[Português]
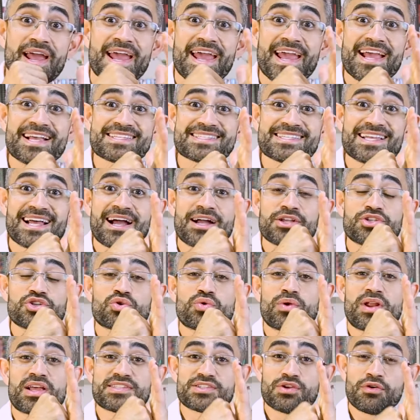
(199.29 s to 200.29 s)
essa
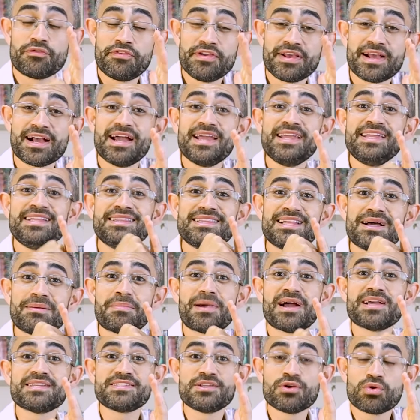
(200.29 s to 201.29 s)
articulação fica ainda
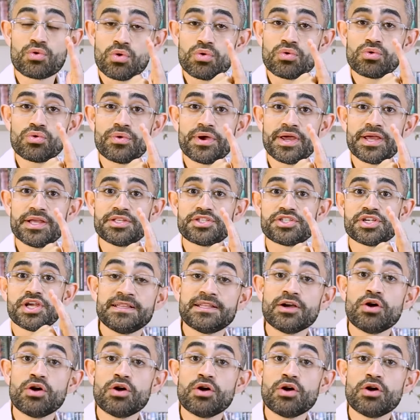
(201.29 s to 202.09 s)
mais incongruente.